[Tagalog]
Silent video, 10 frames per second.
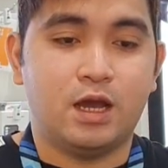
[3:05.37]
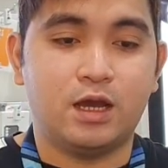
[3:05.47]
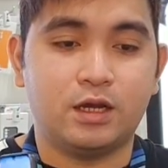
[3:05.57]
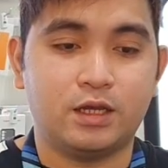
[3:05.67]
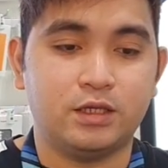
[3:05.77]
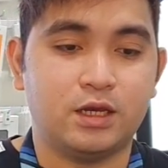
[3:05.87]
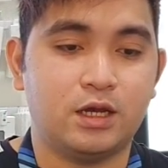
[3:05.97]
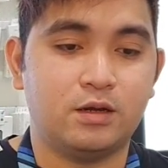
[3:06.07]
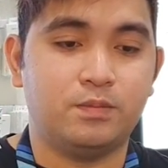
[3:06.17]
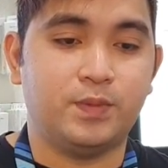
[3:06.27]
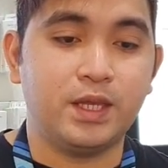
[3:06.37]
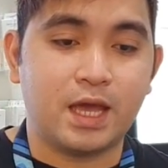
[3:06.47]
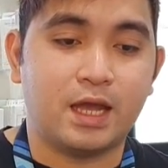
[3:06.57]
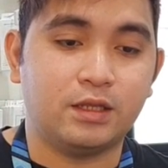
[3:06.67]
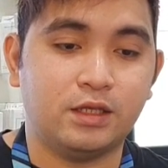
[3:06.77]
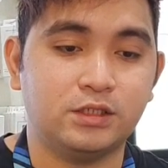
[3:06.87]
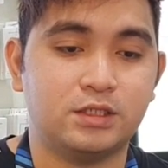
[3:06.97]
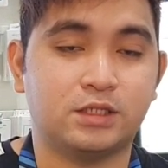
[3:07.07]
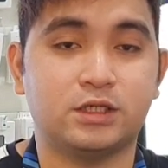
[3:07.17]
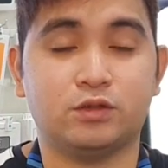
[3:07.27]
ang kanyang bigat
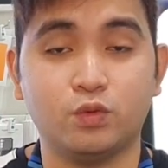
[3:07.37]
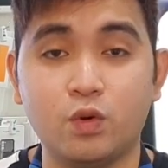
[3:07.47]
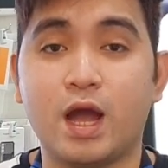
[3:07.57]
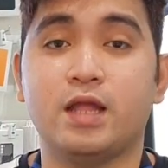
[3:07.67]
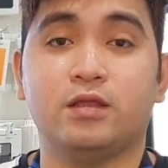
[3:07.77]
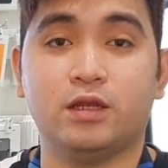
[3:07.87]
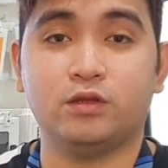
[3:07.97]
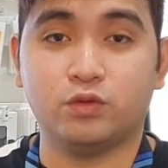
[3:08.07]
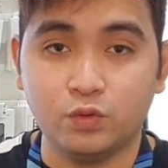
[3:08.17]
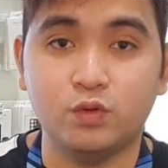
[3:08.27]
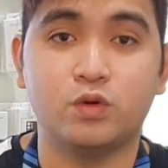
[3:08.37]
is nasa 202